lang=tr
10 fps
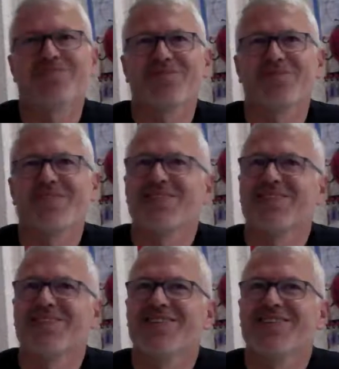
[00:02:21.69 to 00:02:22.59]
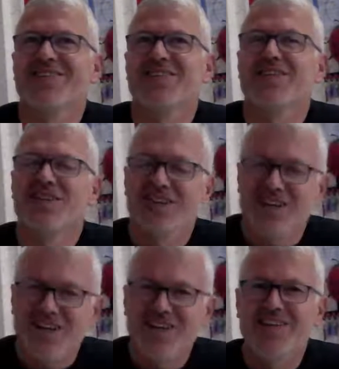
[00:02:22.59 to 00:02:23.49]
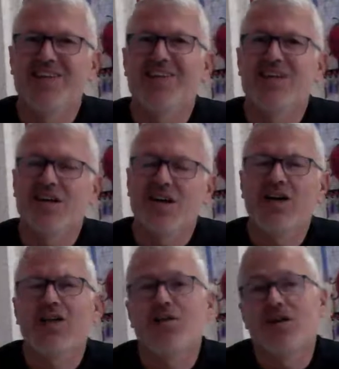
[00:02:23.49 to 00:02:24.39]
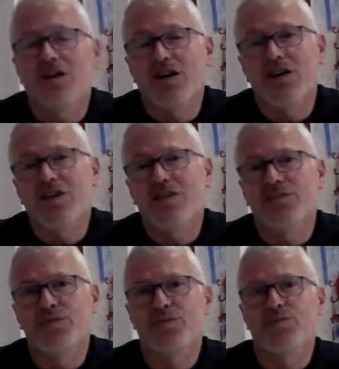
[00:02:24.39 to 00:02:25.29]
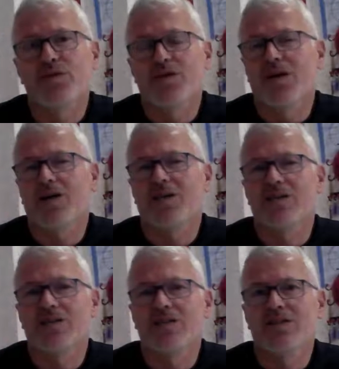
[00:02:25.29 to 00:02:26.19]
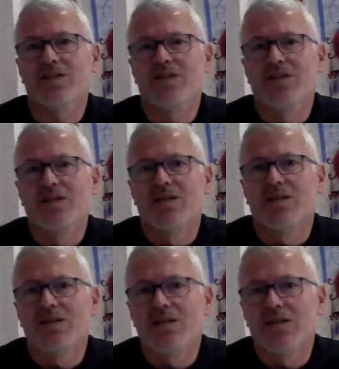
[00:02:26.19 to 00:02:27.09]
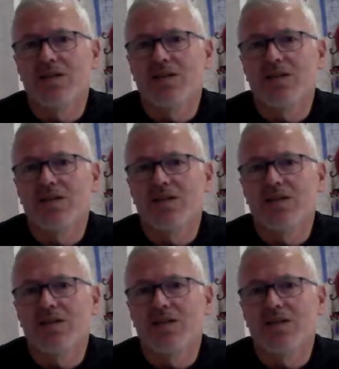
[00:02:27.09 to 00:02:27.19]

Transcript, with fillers: Olaysız e, değil mi? Sadece futbolun konuşulduğu maçlar olsun. Aynen futbol, kardeşlik, e,